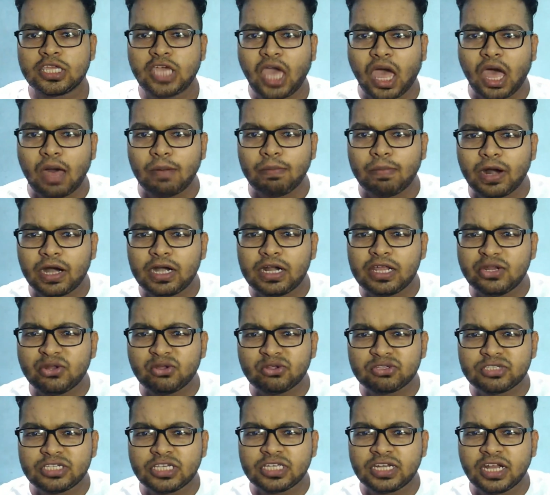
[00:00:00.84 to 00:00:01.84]
क्या आप
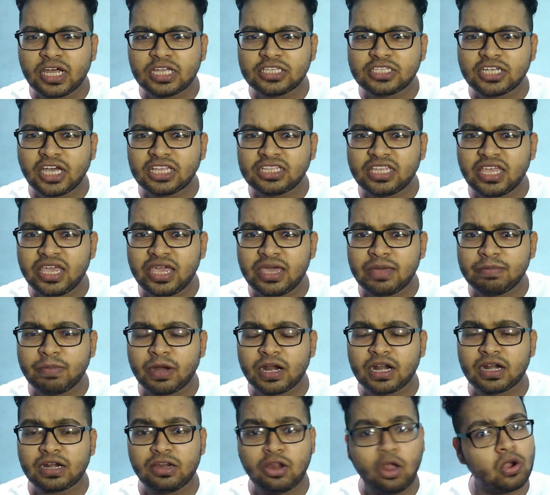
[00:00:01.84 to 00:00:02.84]
अडिनो सीखना चाहते
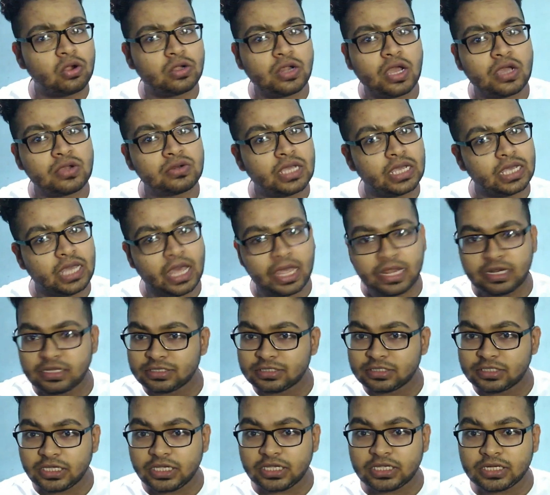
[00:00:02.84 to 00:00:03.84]
हैं पर लॉकडाउन के
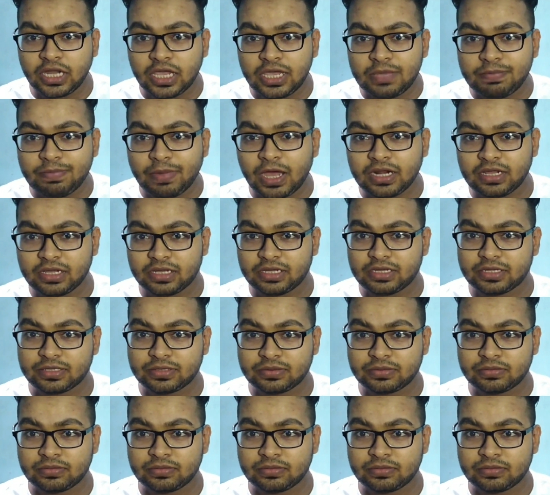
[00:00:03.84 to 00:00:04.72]
कारण सीख नहीं पा रहे